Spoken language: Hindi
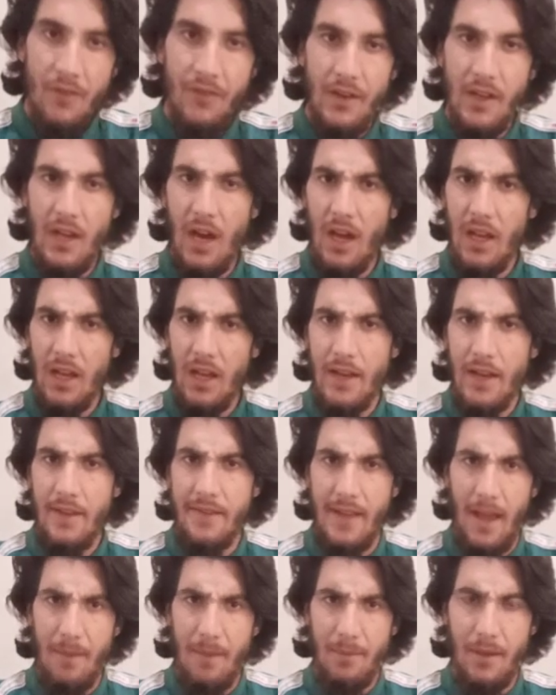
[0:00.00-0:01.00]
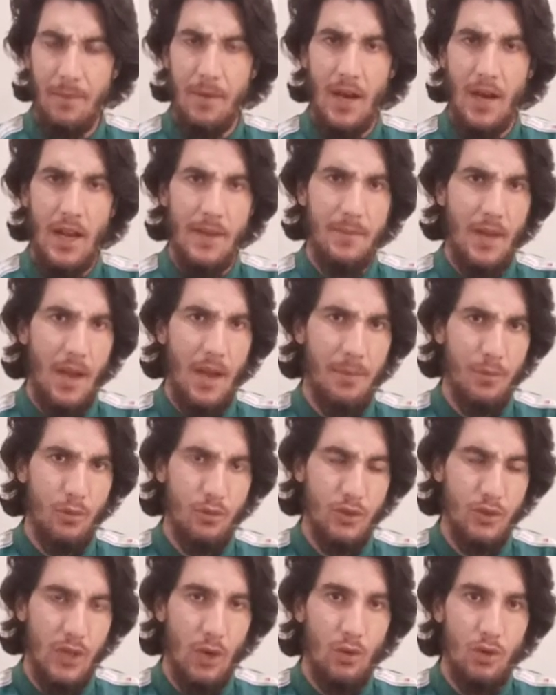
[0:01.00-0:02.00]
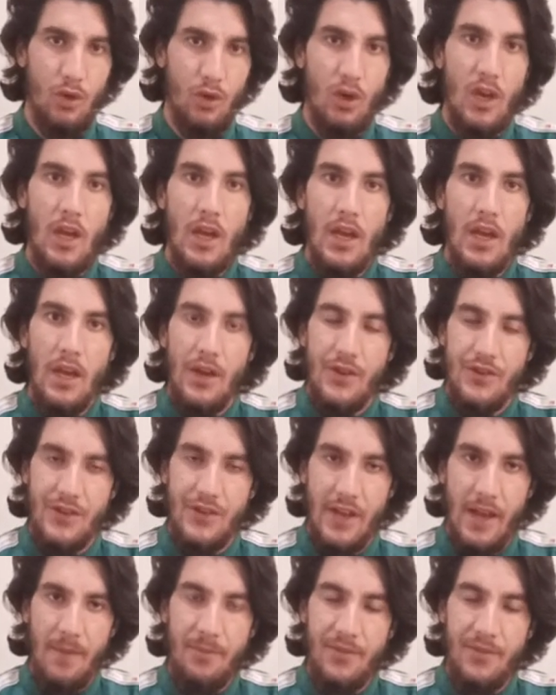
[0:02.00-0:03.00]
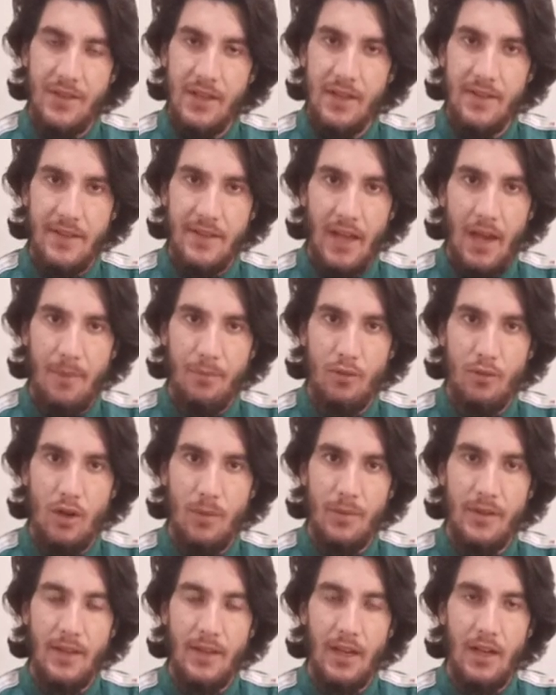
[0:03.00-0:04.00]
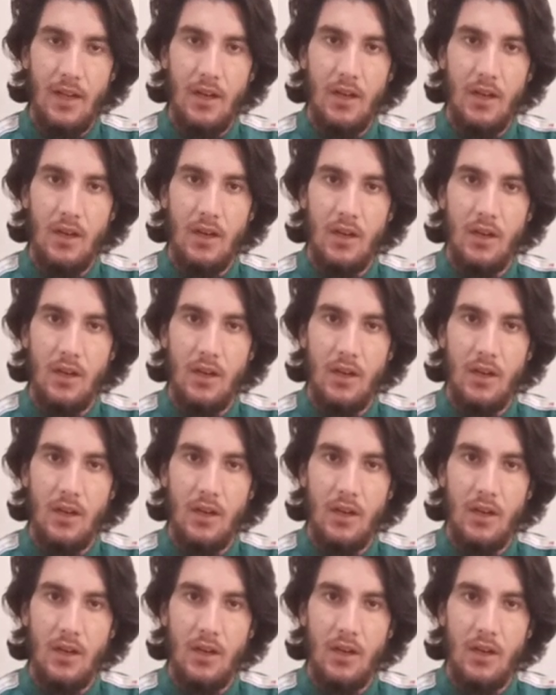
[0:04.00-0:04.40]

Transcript: फ़िलहाल अगर इस ऐप के बारे में आपको बताऊँ तो जीएमसी इस ऐप को अभी तक